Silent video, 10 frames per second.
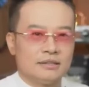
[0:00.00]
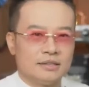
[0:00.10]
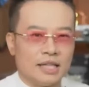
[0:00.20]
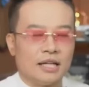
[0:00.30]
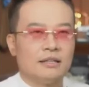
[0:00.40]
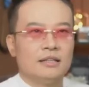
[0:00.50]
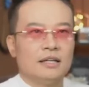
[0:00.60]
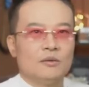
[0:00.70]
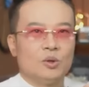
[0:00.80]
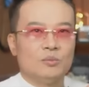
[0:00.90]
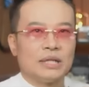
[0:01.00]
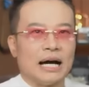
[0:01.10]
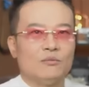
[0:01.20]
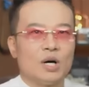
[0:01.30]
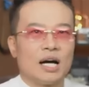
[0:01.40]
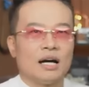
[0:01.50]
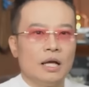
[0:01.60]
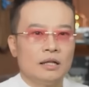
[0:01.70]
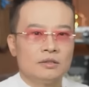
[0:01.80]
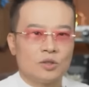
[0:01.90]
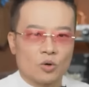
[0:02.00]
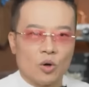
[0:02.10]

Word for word: เช่น ผมถามว่าตก